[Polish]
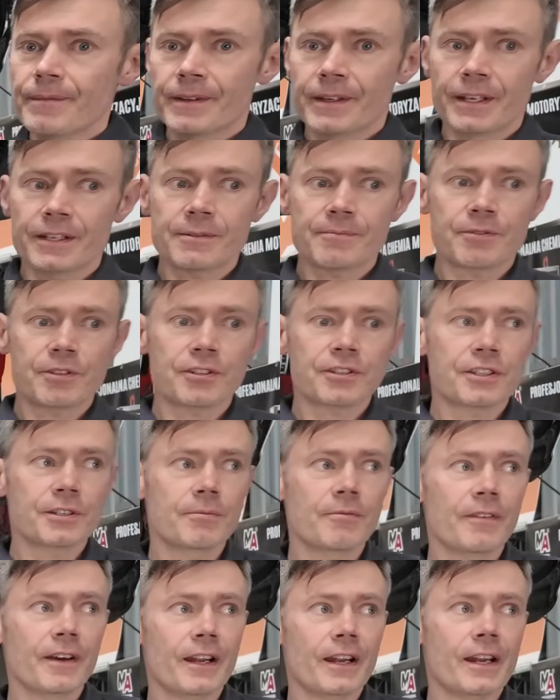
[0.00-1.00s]
jest
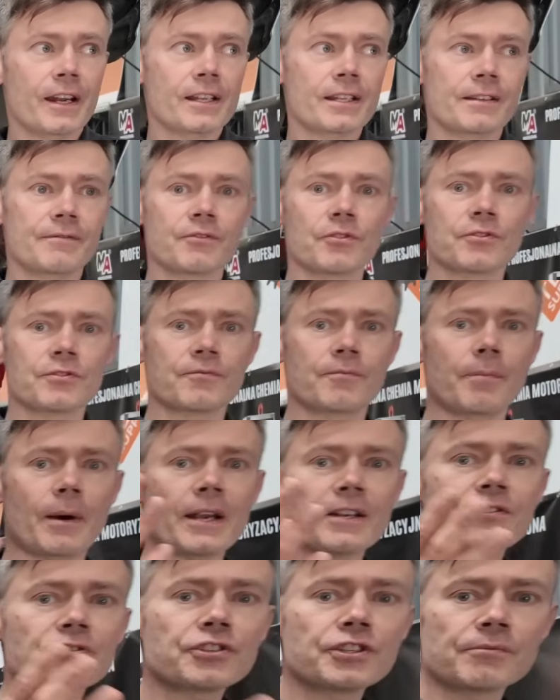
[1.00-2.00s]
przetrzymywana na zewnątrz w
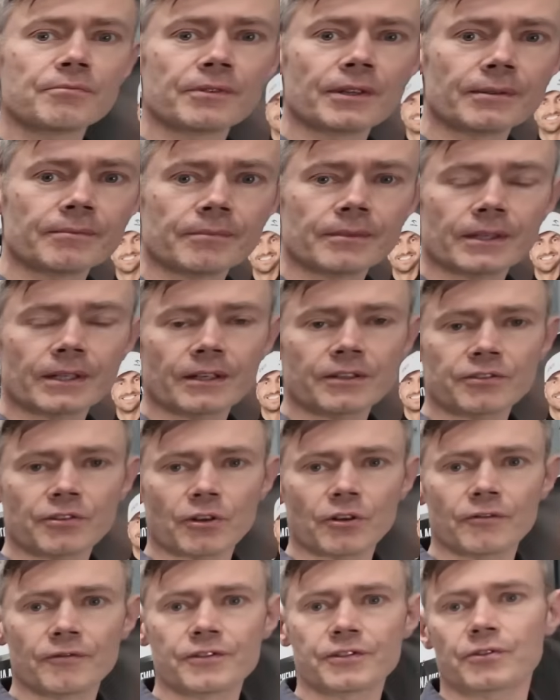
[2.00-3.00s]
bardzo zimnym e,
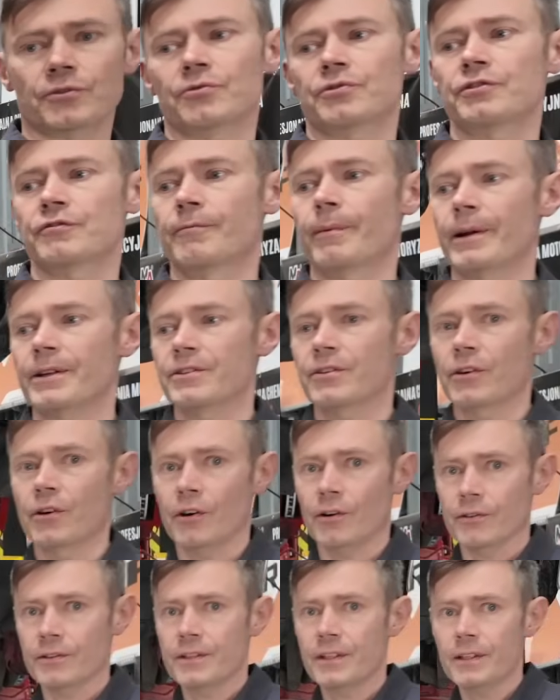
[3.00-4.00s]
środowisku czy w bardzo
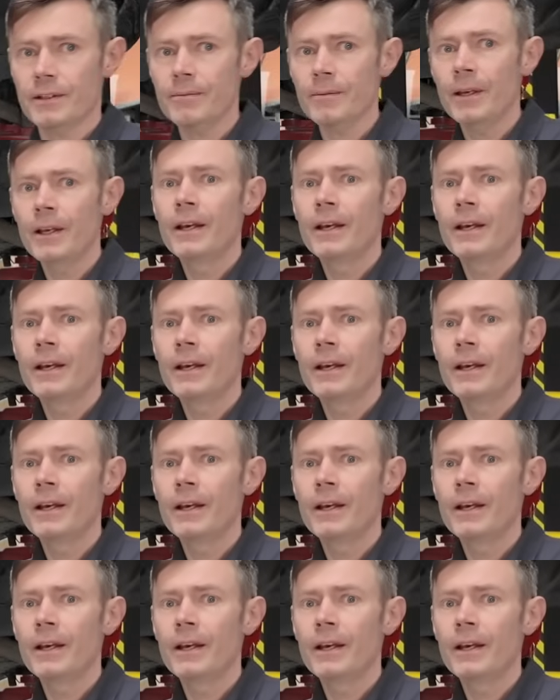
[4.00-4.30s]
gorącym,